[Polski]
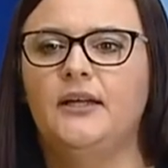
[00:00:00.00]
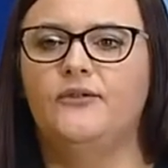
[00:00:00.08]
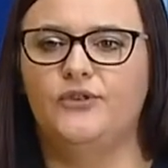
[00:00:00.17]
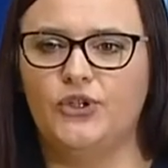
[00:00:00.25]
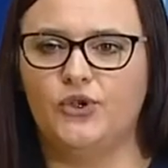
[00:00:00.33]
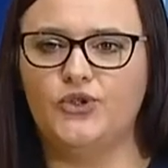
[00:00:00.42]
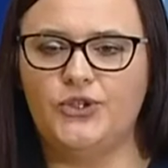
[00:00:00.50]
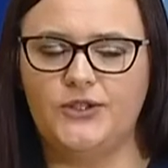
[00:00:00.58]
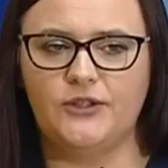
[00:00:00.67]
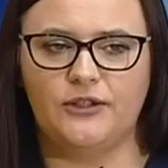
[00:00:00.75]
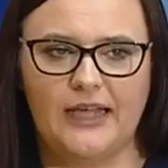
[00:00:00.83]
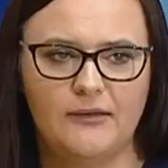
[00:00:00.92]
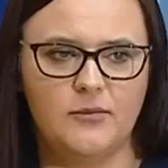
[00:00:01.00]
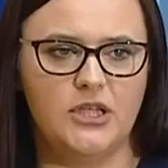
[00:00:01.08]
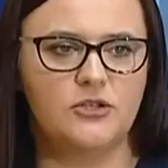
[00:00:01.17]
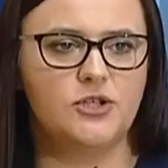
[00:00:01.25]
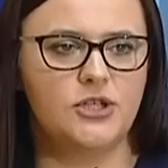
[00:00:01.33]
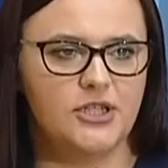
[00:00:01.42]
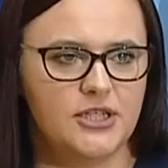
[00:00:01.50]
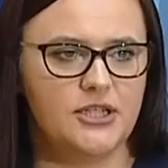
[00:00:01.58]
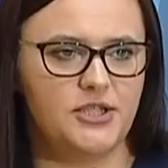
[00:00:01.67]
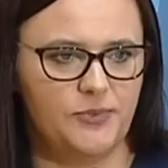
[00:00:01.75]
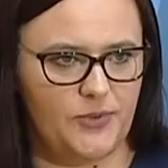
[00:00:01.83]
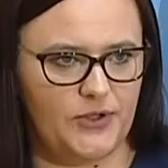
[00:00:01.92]
wynosi co najmniej
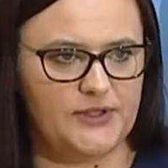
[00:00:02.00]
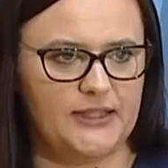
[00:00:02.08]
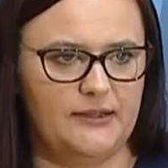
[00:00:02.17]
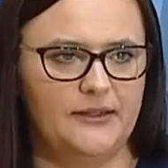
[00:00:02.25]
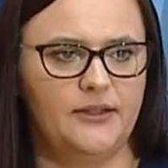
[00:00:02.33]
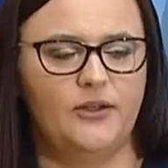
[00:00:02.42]
30%